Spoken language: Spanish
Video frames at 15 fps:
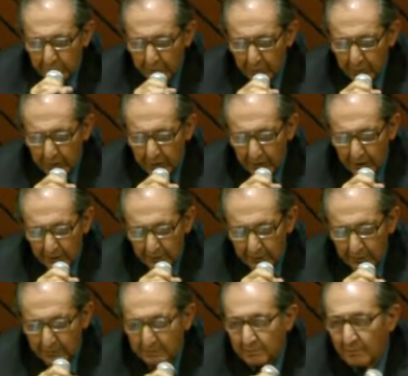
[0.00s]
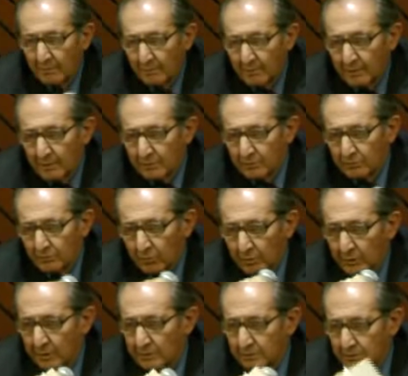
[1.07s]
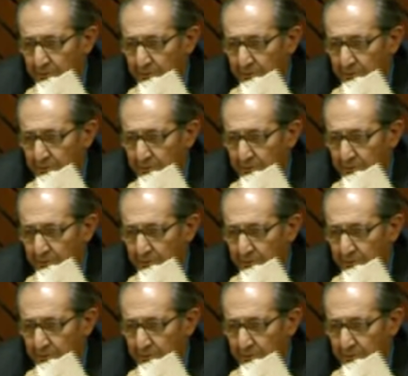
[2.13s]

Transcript: publicado sobre el